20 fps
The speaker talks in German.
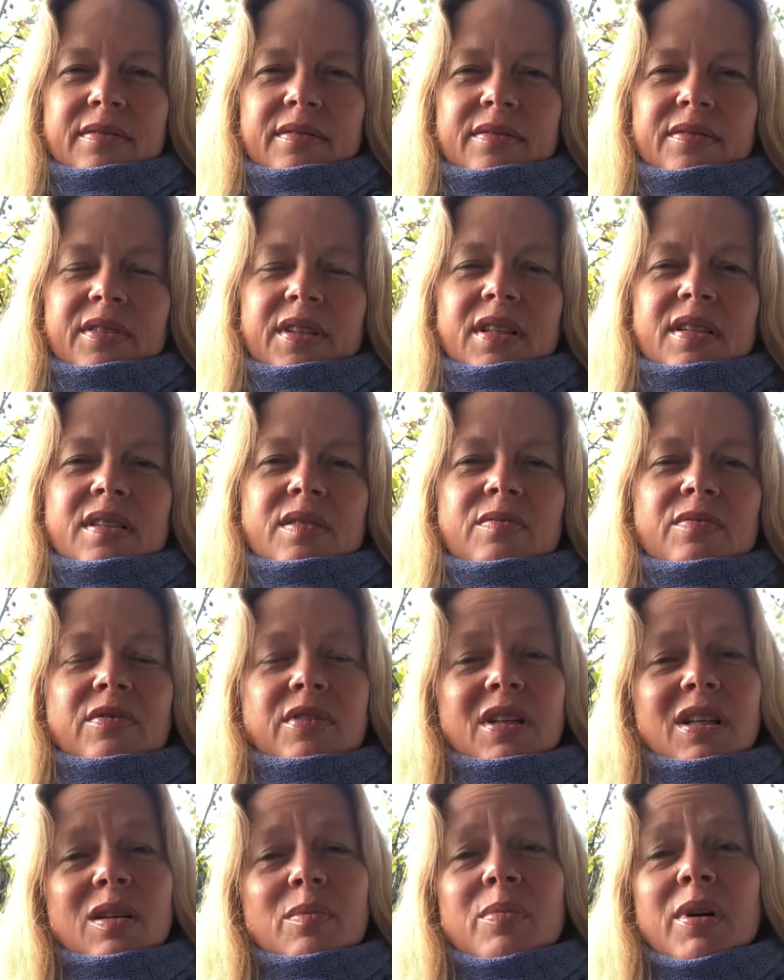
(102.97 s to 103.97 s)
Wenn es im
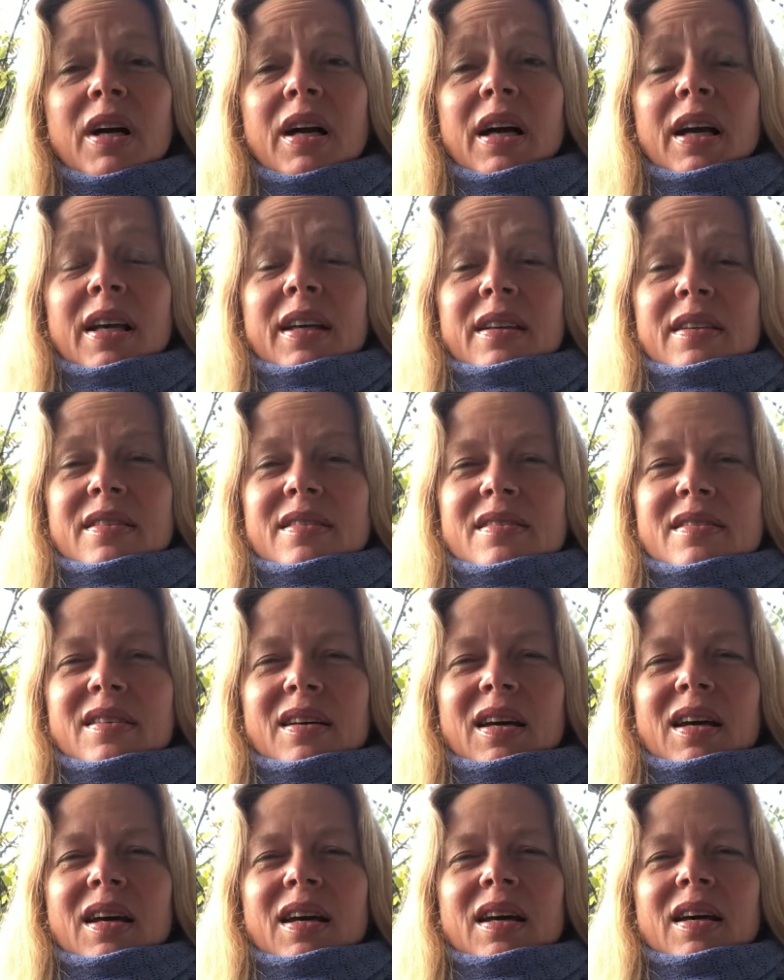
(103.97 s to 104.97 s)
Windelbereich ist,
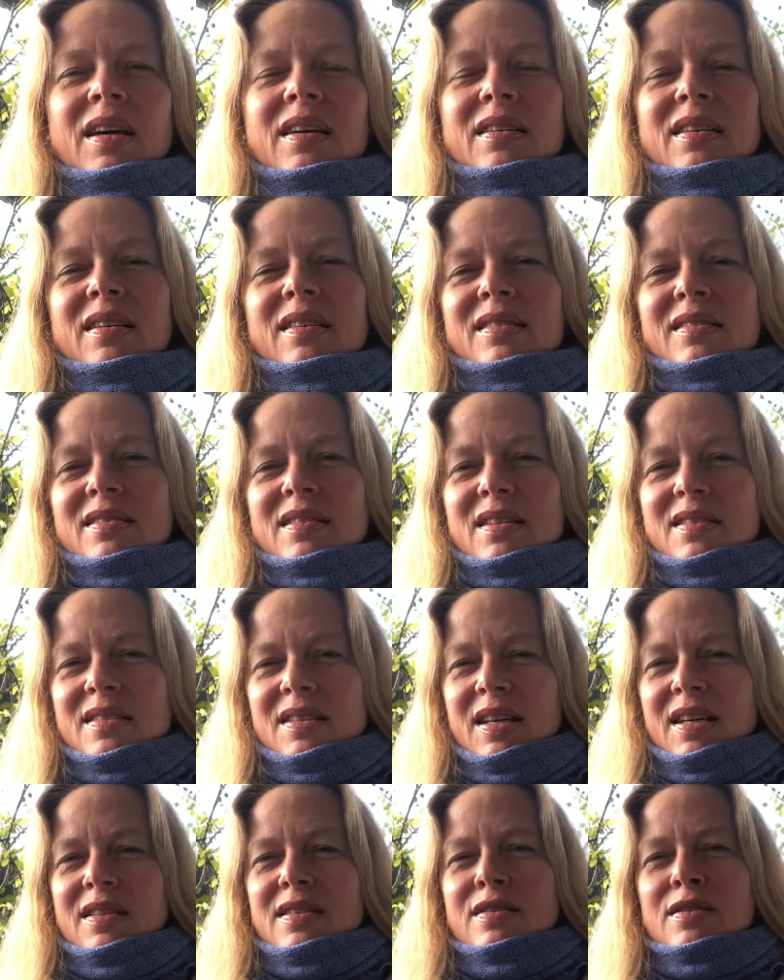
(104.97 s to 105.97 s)
dann ist als
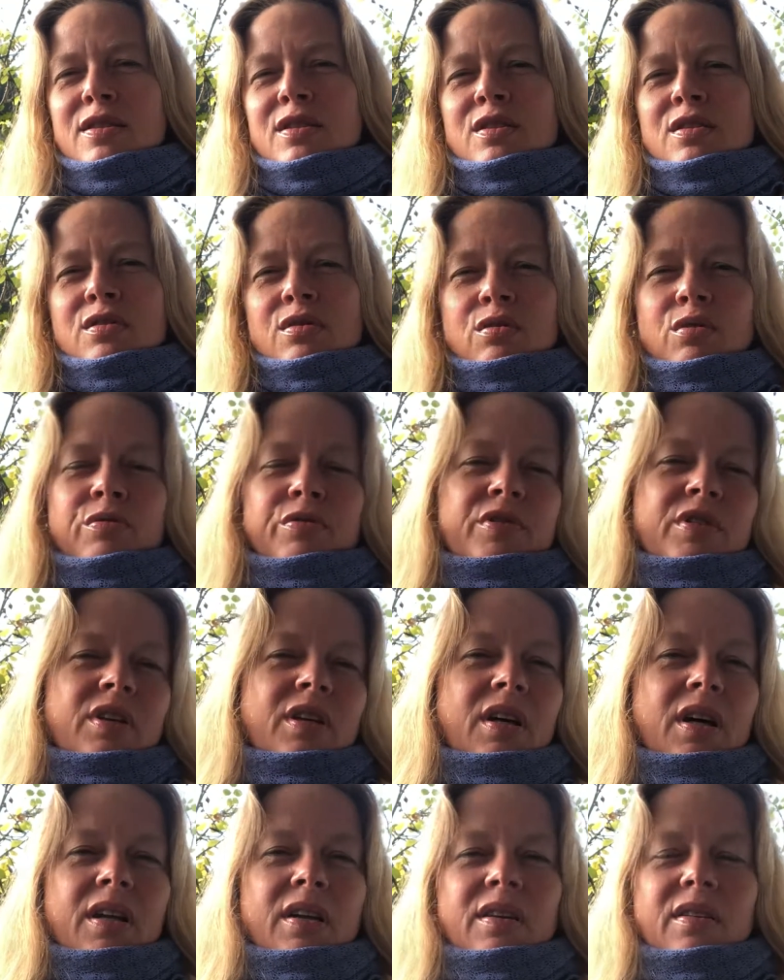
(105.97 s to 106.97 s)
erstes Luft
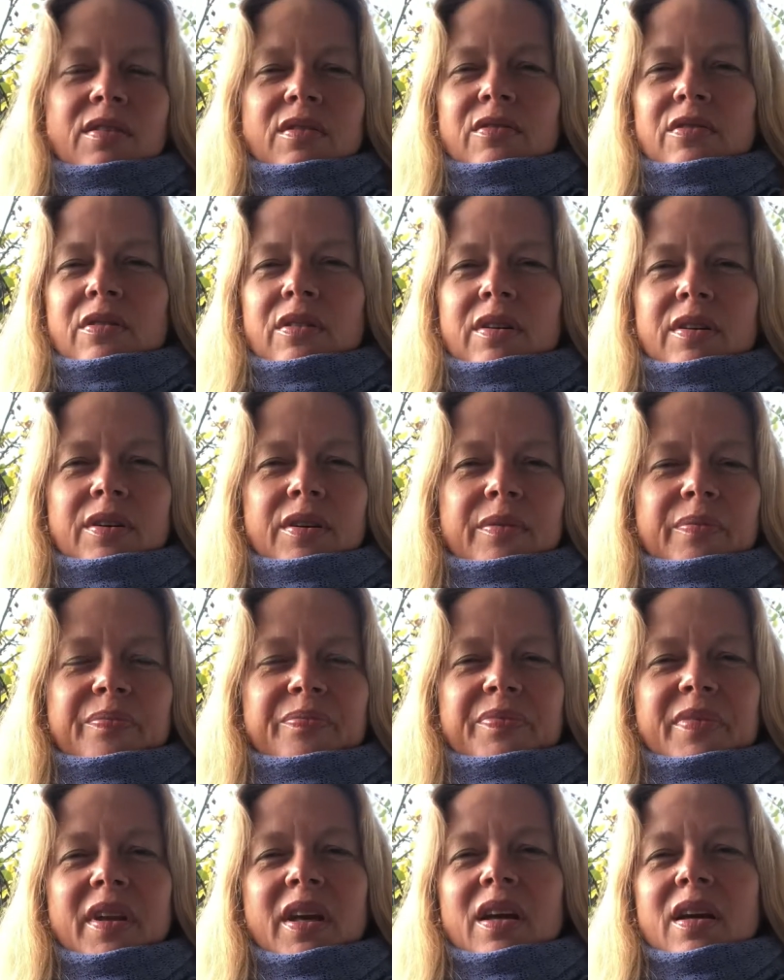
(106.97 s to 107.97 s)
dran, ähm,
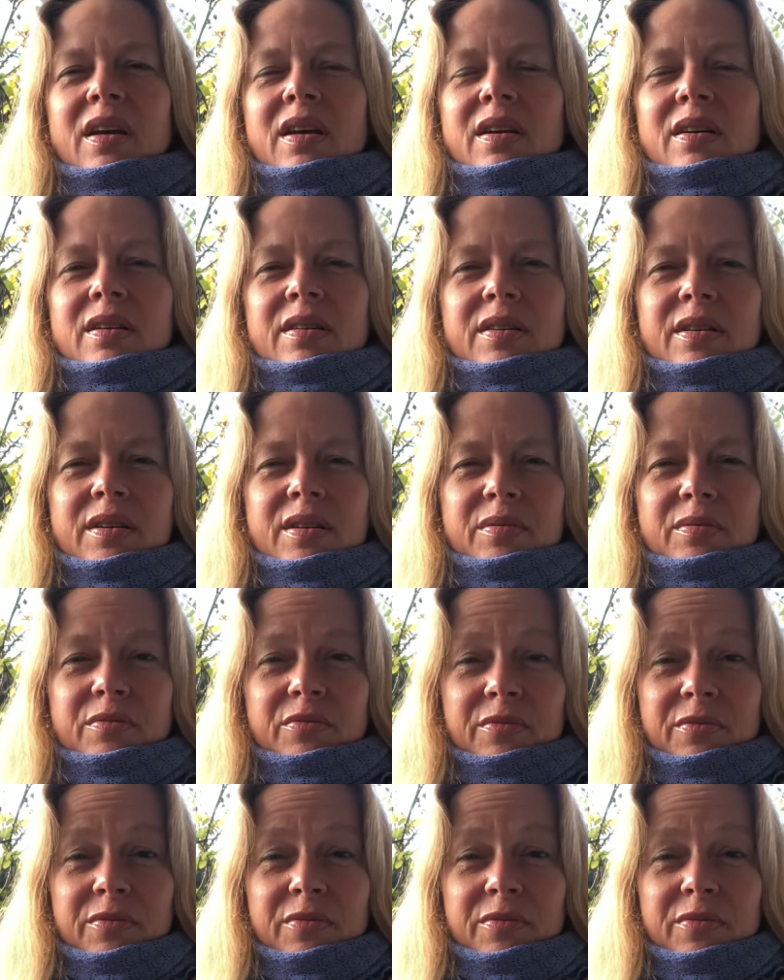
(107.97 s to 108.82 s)
ähm,